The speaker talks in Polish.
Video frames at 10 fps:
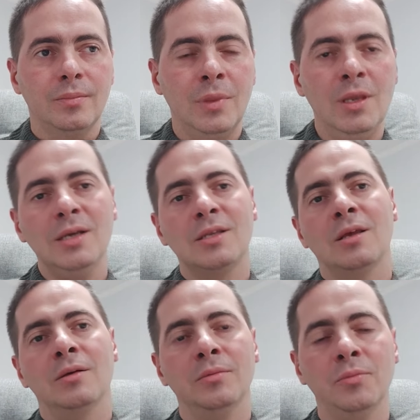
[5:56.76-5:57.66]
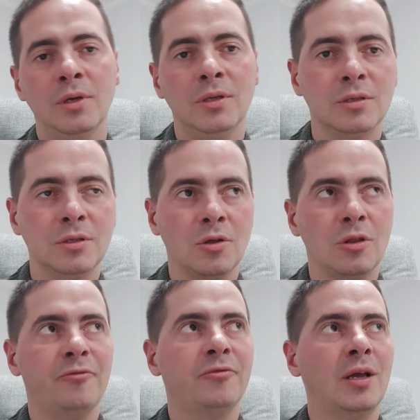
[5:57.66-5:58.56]
nie chcę, moi drodzy,
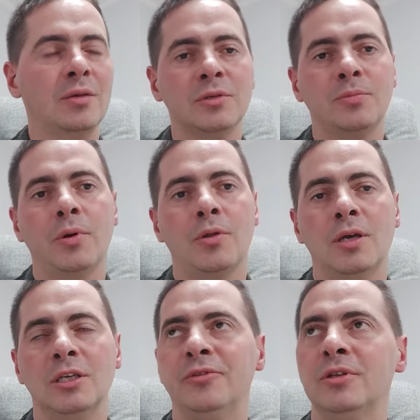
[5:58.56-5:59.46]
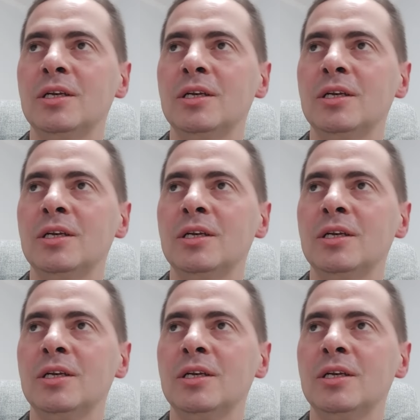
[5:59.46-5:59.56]
żyć w takim społeczeństwie.